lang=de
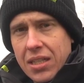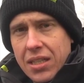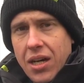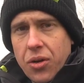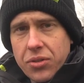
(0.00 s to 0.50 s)

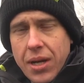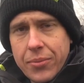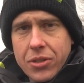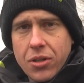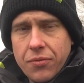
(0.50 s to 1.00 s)
Ja, und
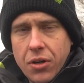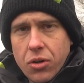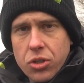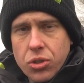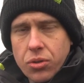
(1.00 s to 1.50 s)
damit kommen wir
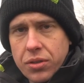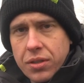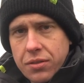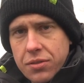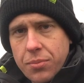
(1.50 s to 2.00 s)
auch
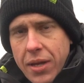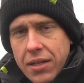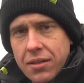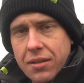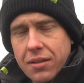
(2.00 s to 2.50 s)
schon zum
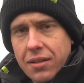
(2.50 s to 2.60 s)
Ende